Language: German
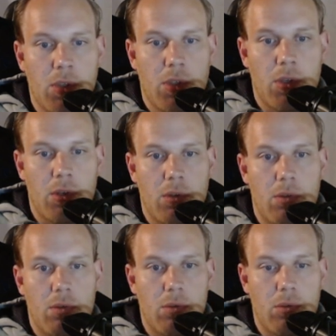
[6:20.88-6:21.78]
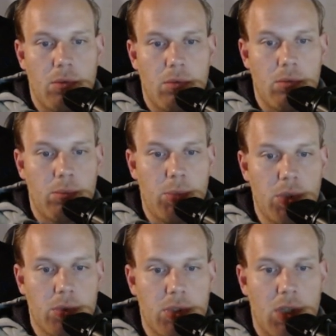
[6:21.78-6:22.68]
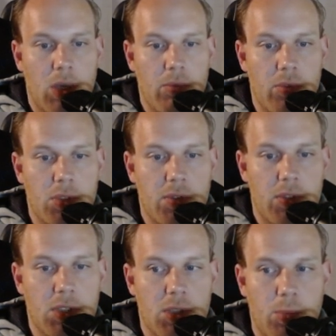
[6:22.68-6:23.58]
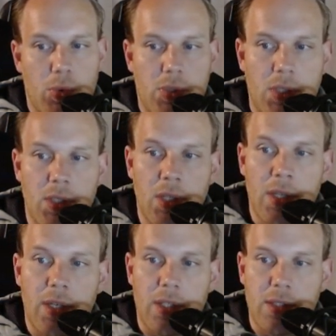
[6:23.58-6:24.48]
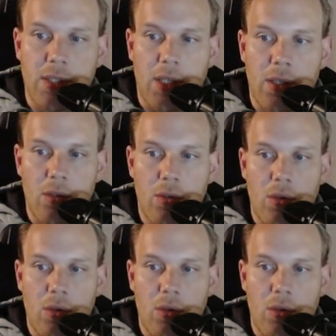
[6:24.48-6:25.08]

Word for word: ein Minus gehabt von 20%. Da sind andere